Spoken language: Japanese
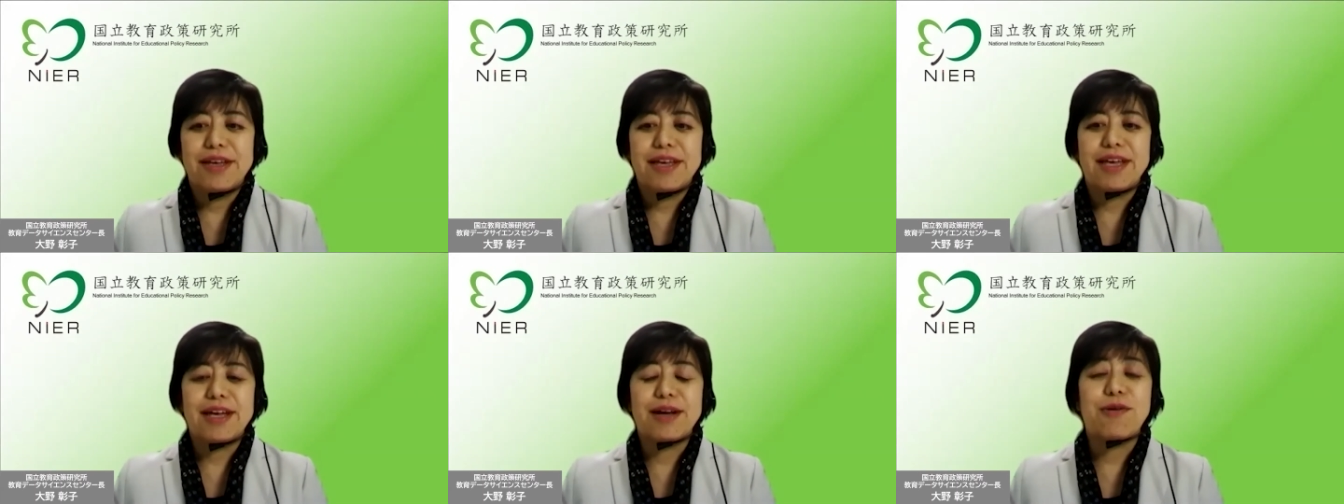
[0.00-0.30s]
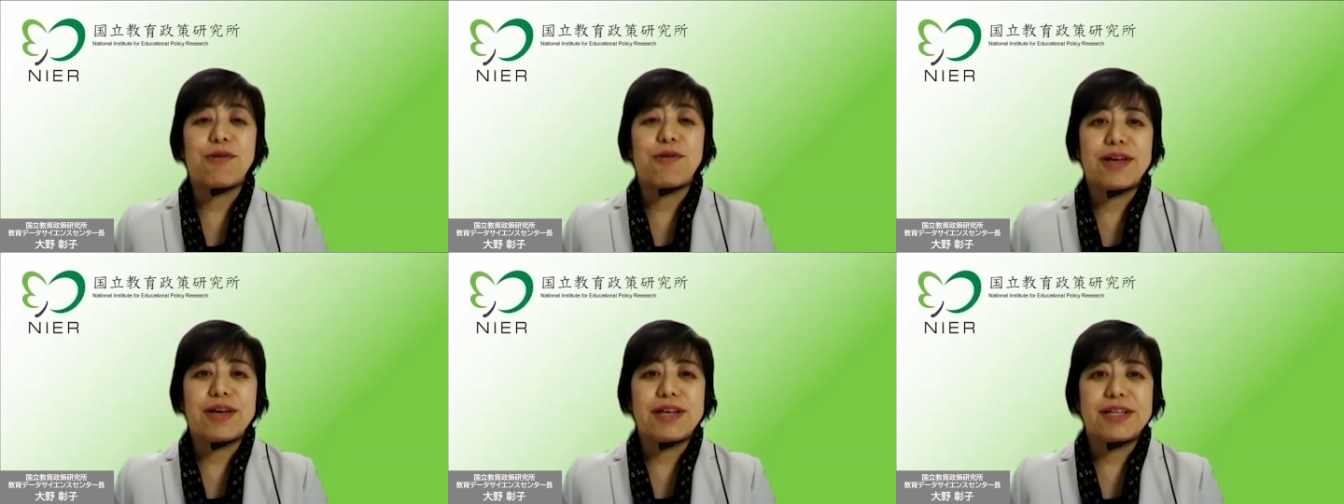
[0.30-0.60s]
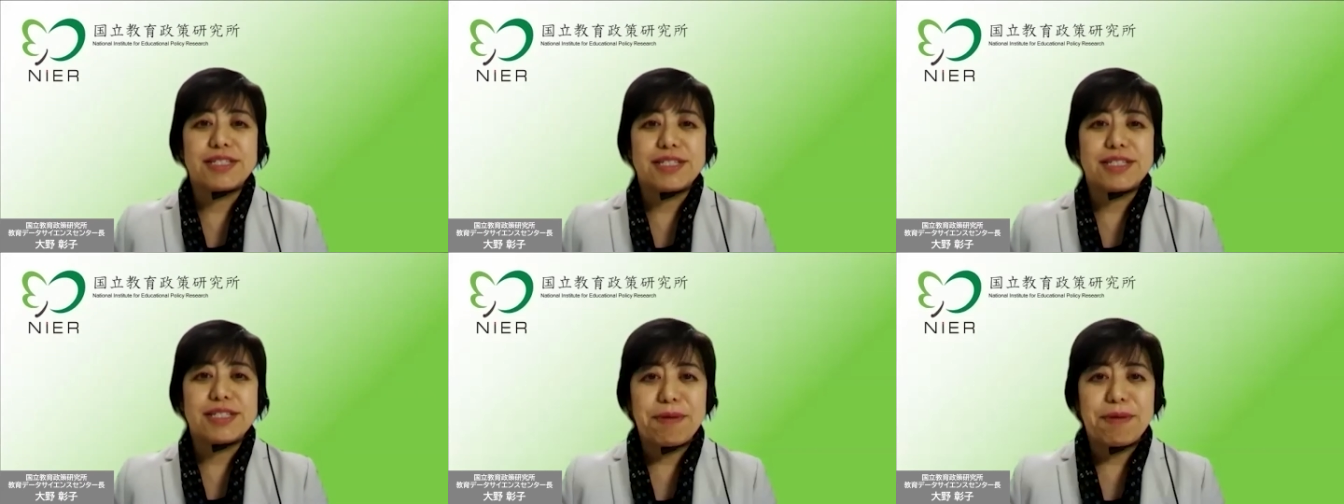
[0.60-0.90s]
えー、講
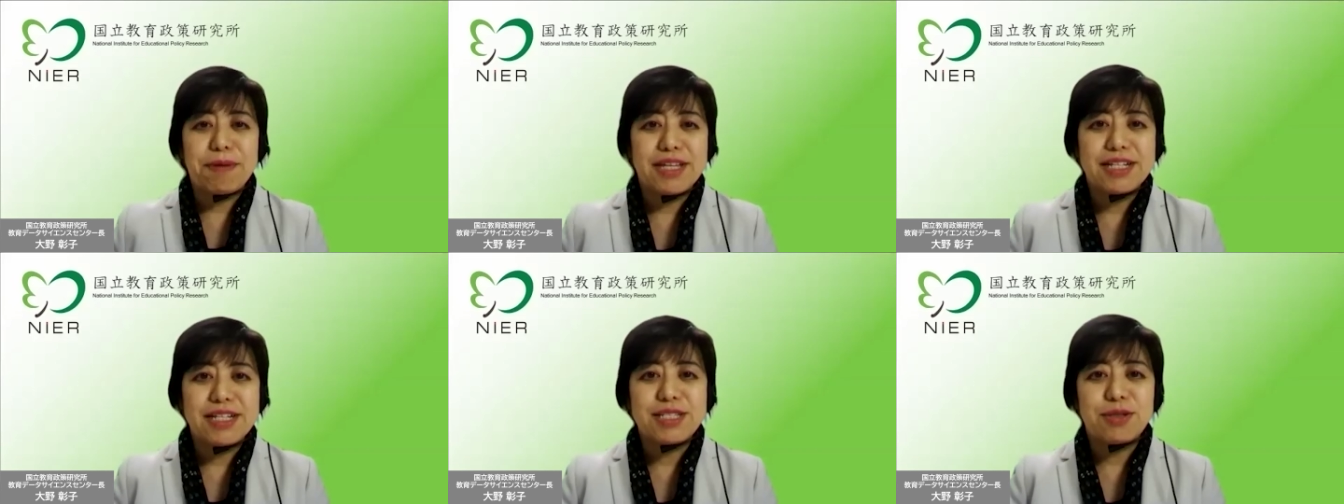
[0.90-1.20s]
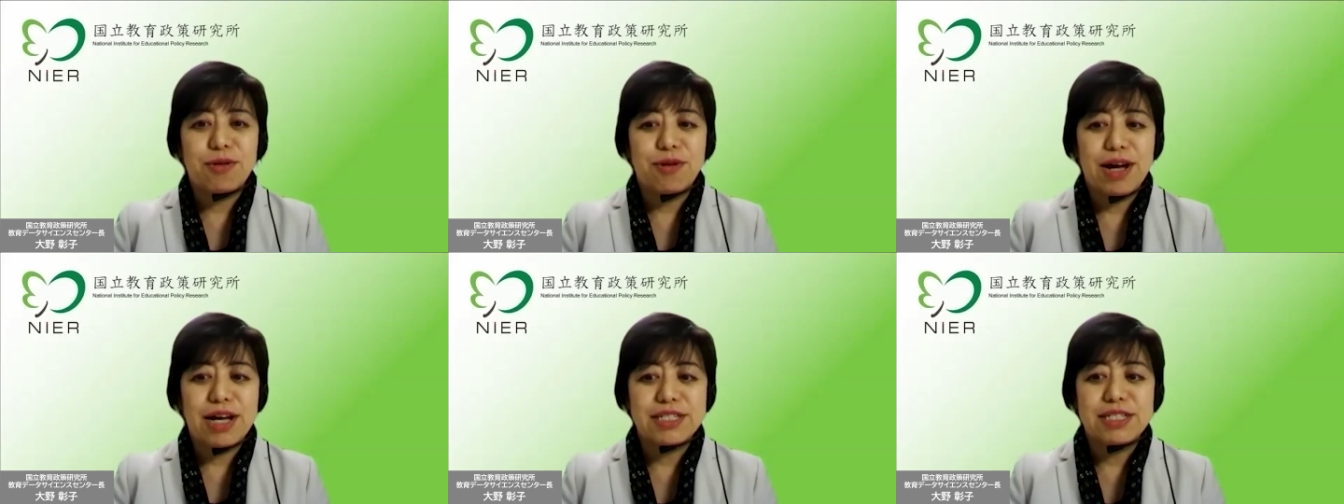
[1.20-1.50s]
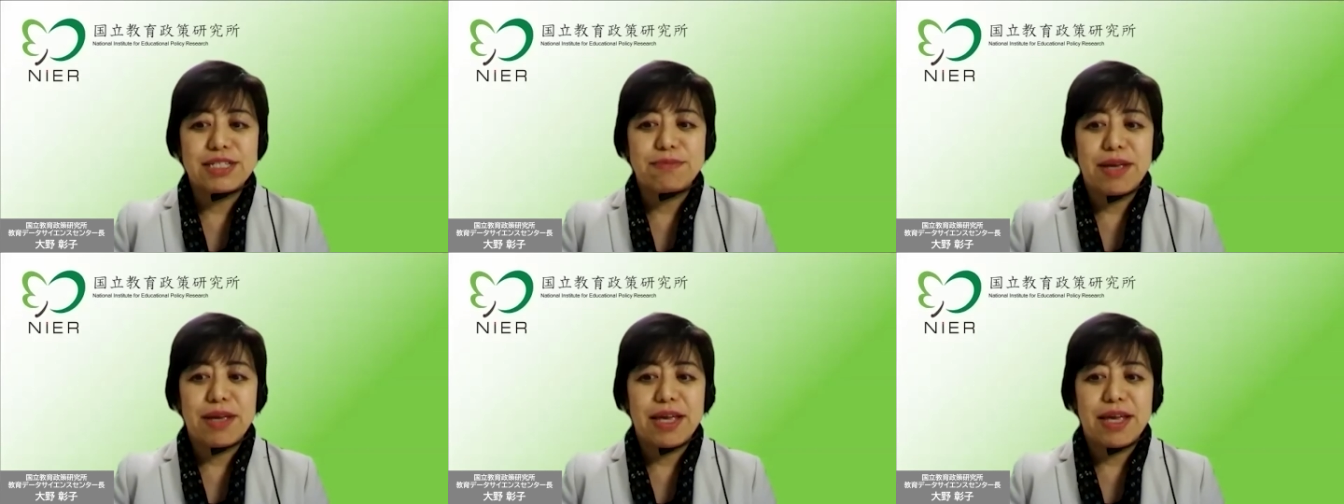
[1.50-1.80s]
演者、パネリストをは
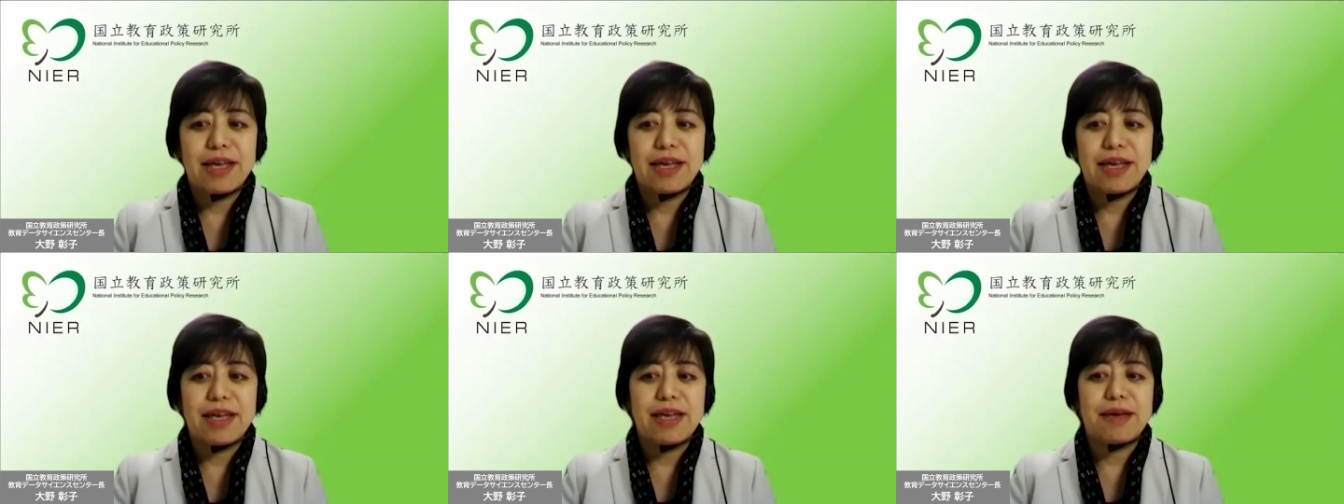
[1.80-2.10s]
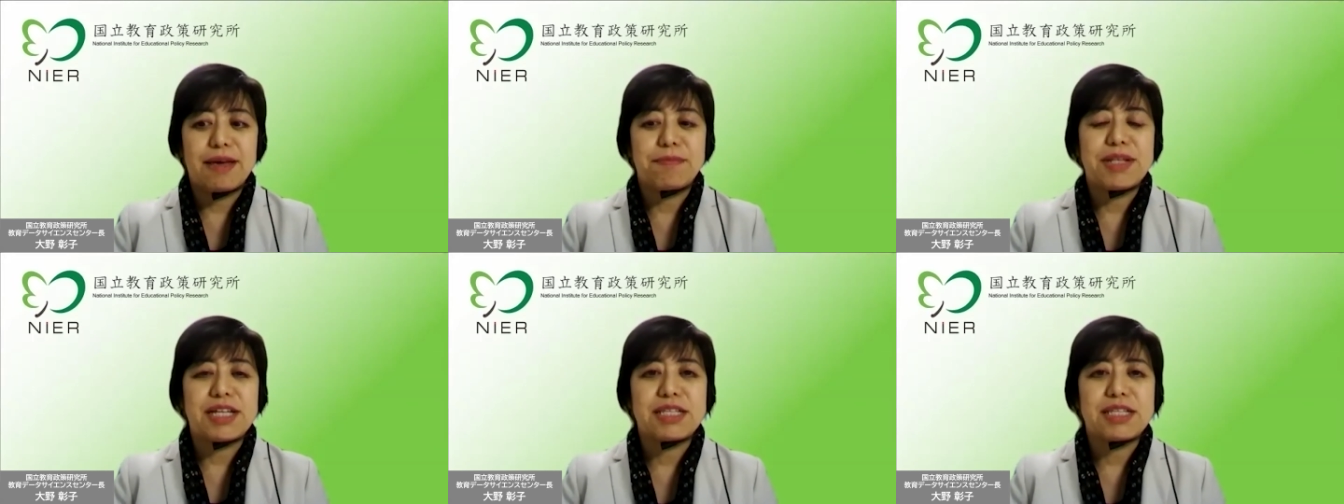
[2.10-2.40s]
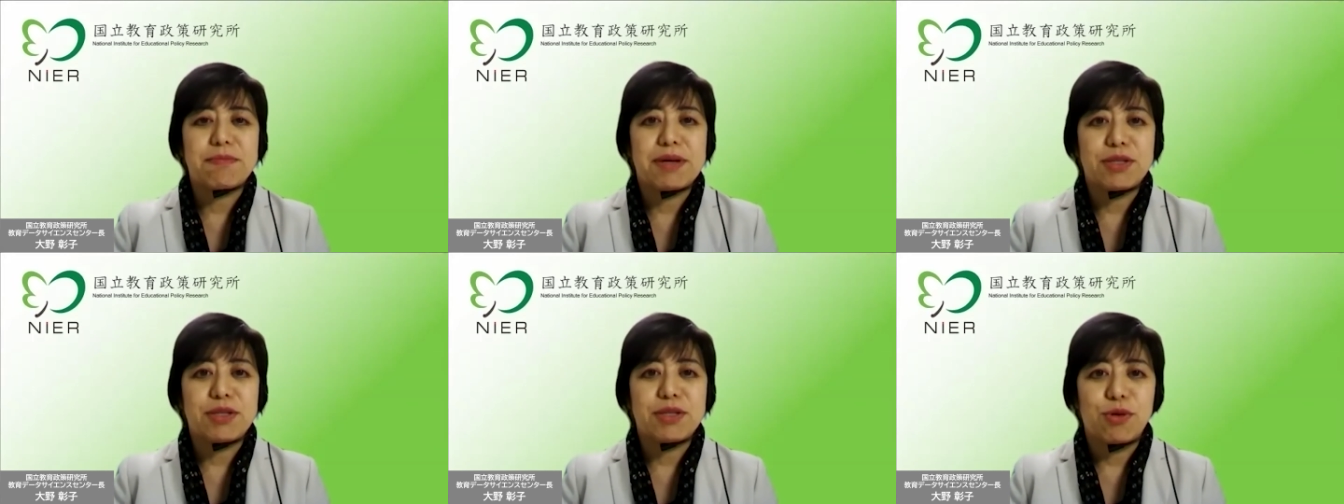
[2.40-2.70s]
じめ、えー、皆
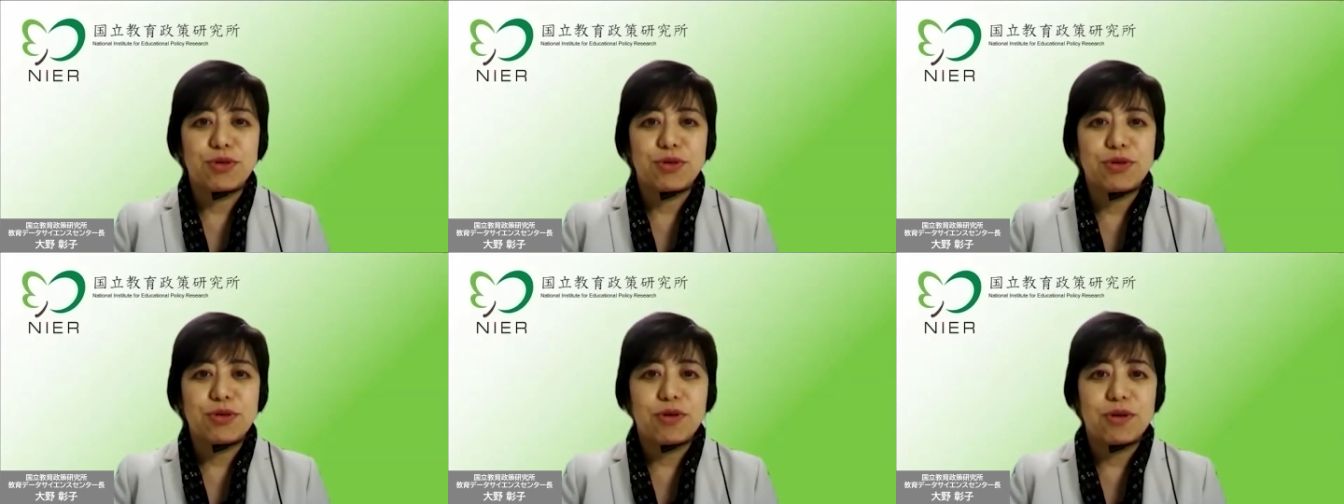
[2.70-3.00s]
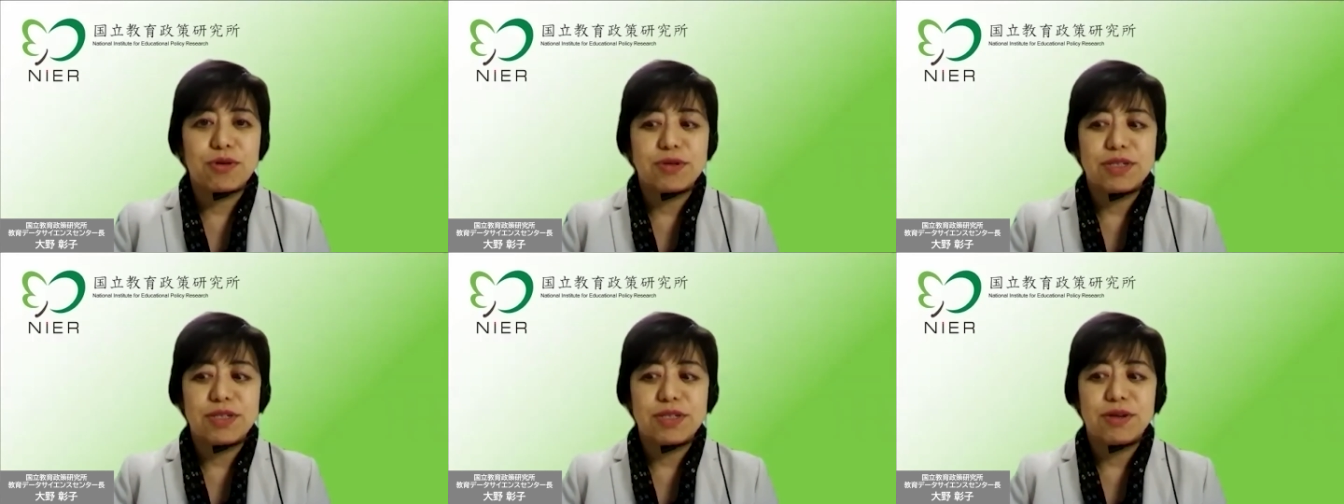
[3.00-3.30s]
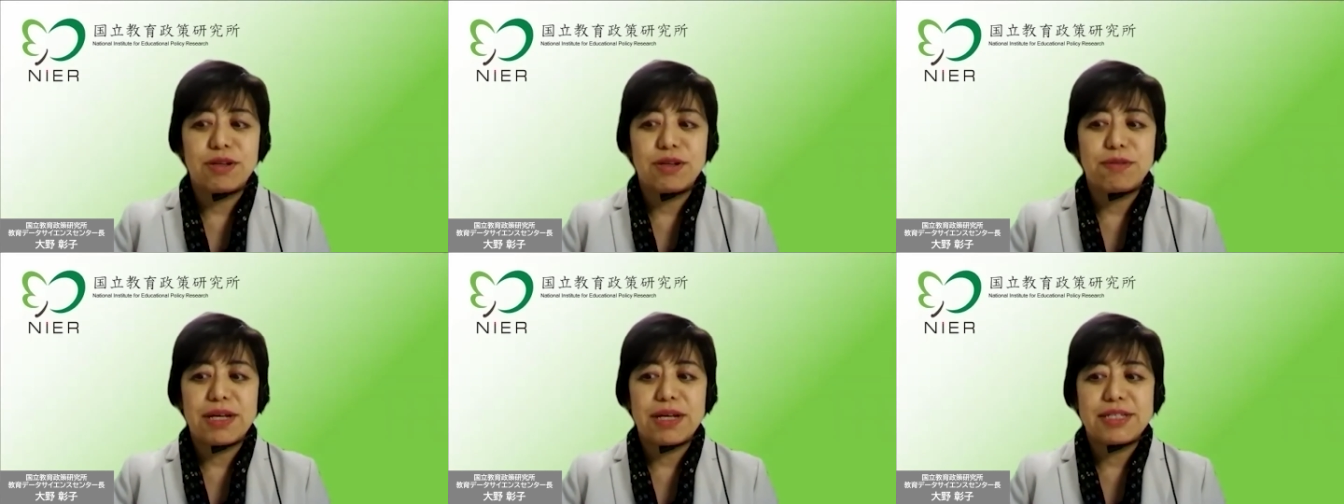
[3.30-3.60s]
様のご協力に
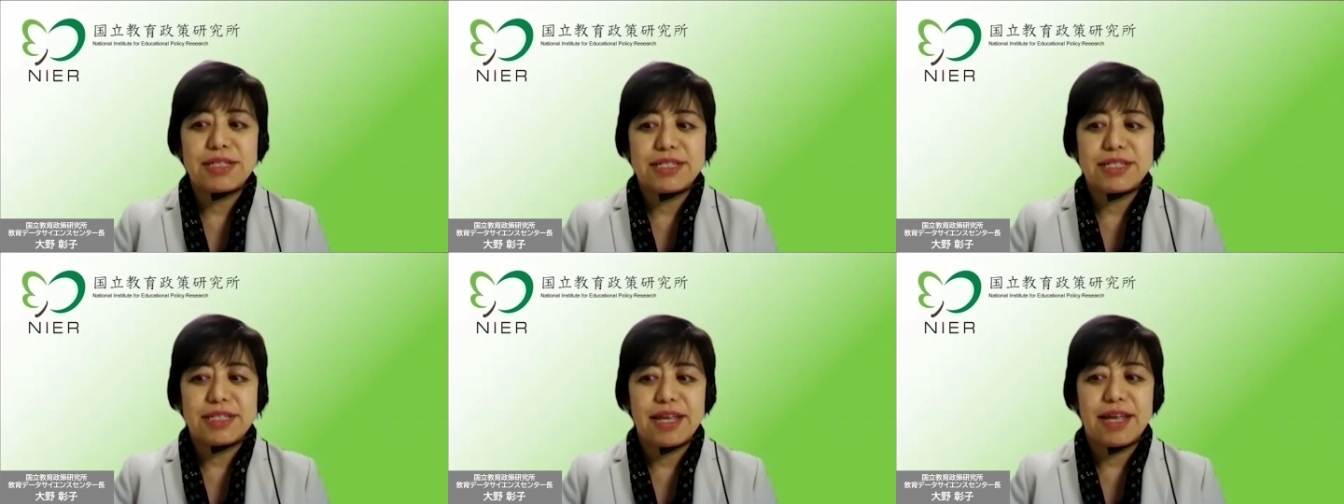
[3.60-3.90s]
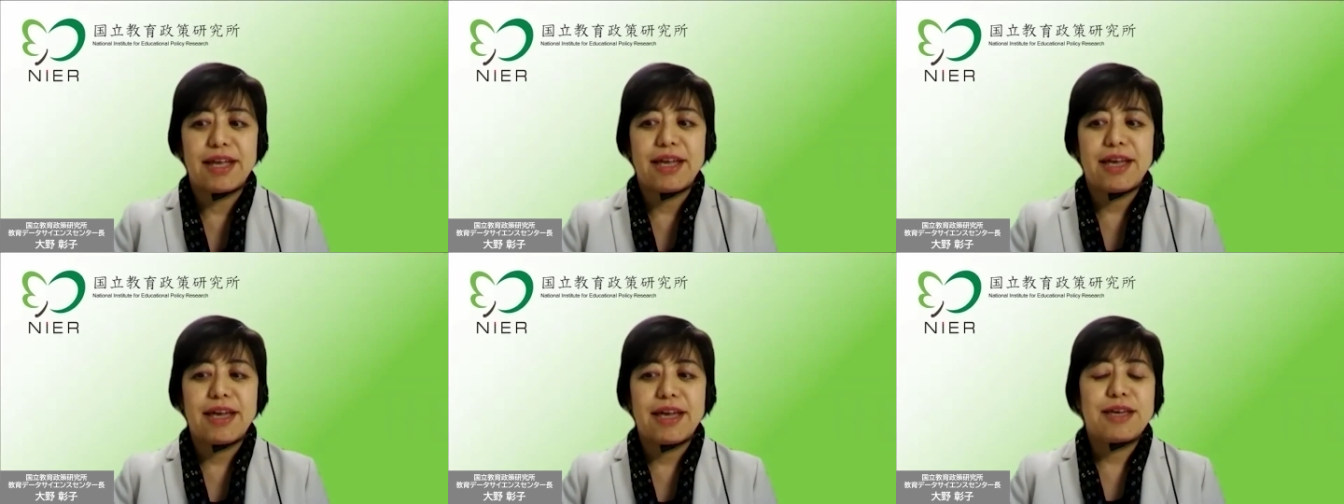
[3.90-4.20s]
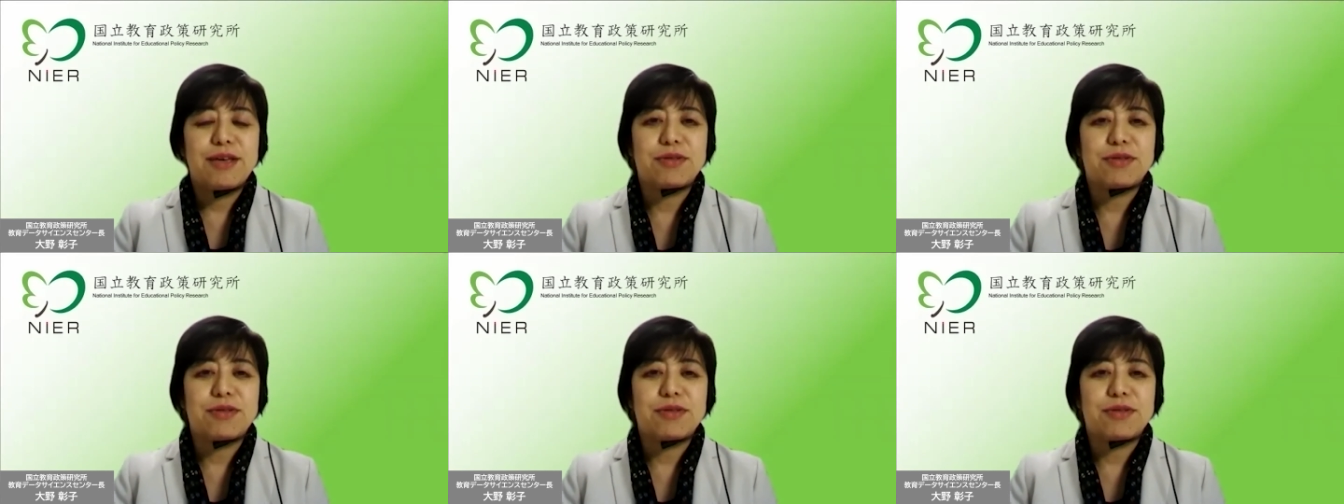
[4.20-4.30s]
よりまして、